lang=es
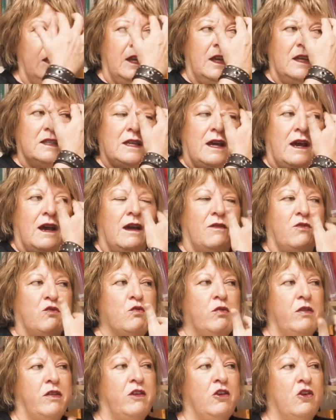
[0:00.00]
esa
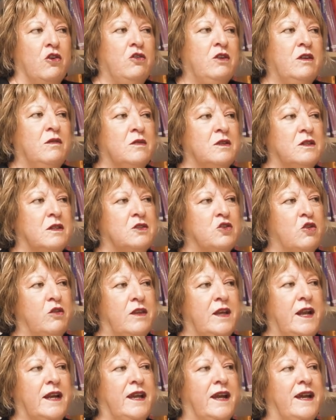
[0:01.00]
función
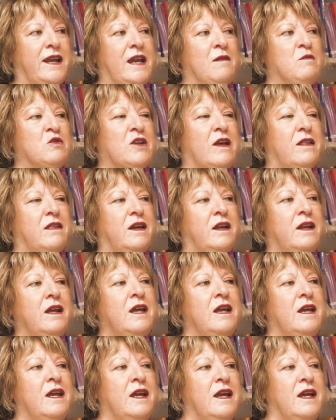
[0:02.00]
social que queríamos hacer,
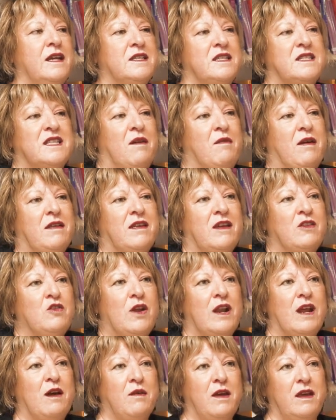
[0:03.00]
se estaba
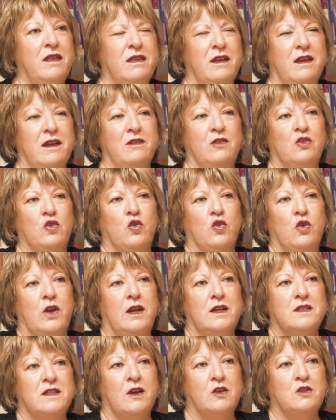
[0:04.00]
haciendo a la vez en todo
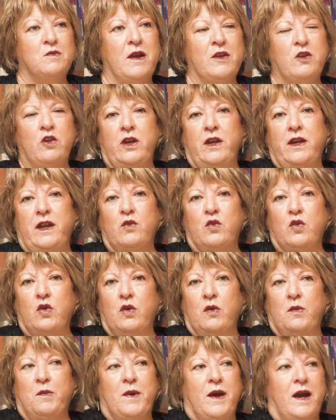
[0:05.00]
el Estado español, en
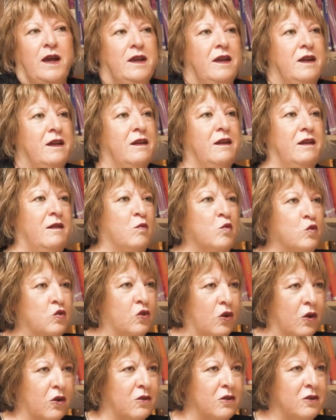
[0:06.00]
Europa y en el
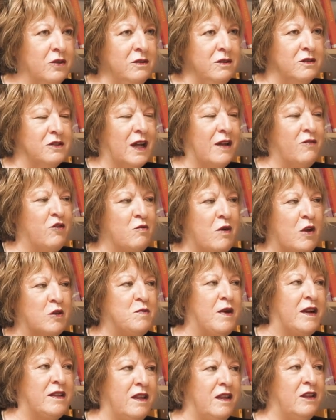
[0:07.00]
mundo, ¿no? que
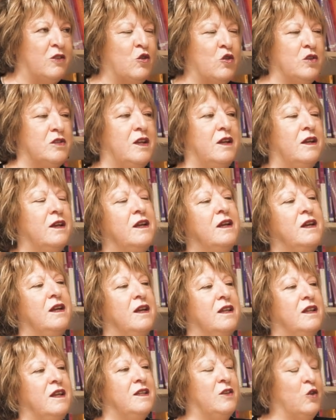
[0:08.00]
formamos parte de todo, ese,
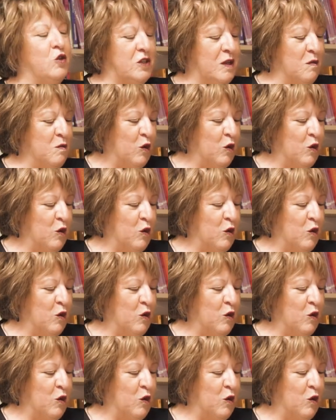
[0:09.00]
todo ese